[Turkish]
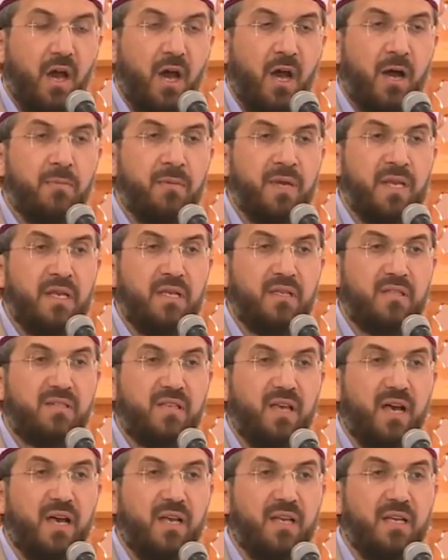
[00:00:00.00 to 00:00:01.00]
ameli
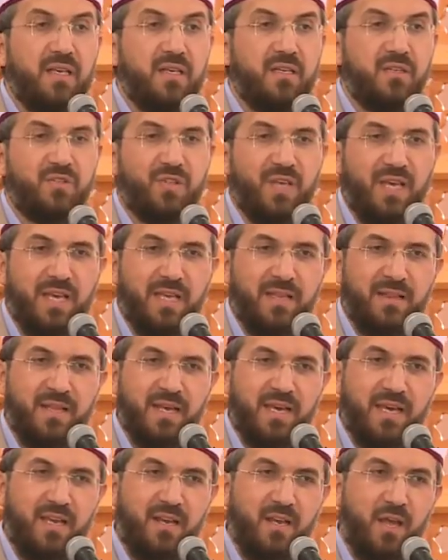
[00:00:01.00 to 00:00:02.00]
salih
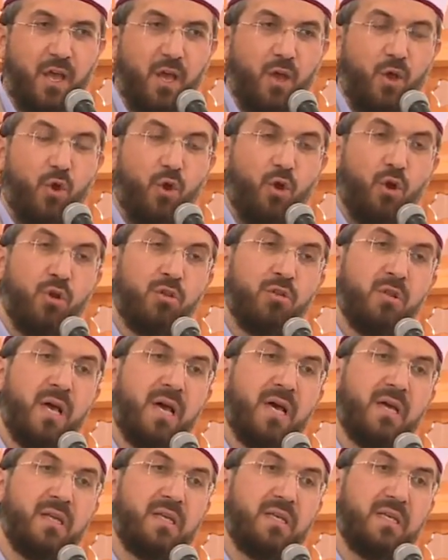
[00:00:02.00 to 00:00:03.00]
işleyenler
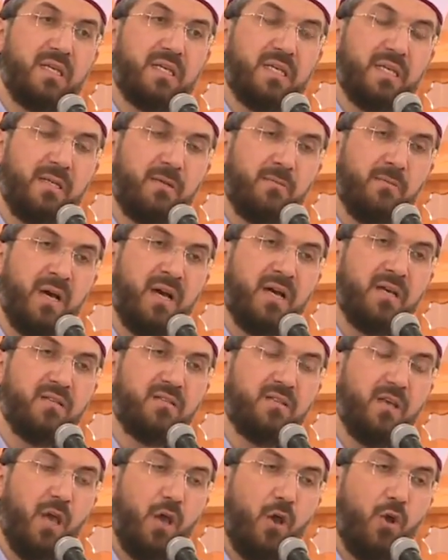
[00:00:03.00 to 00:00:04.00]
onlar
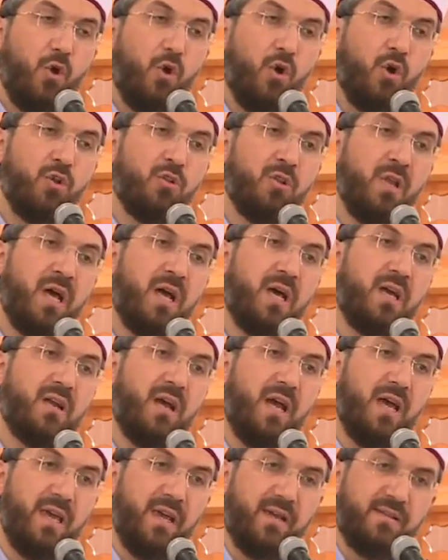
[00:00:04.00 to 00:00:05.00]
yıkılmaz onlar
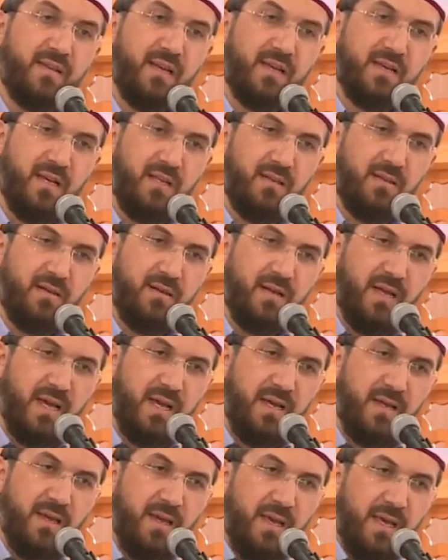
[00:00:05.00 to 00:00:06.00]
ayakta
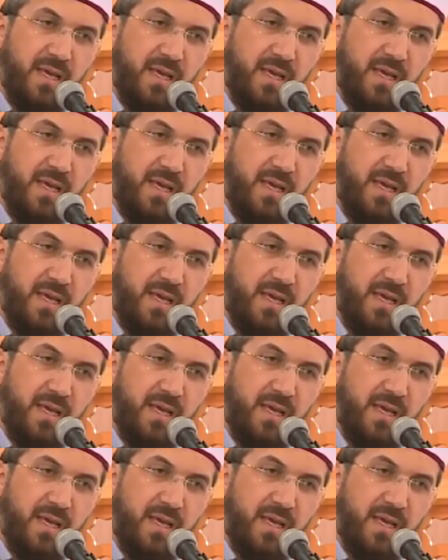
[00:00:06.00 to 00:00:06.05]
kalırlar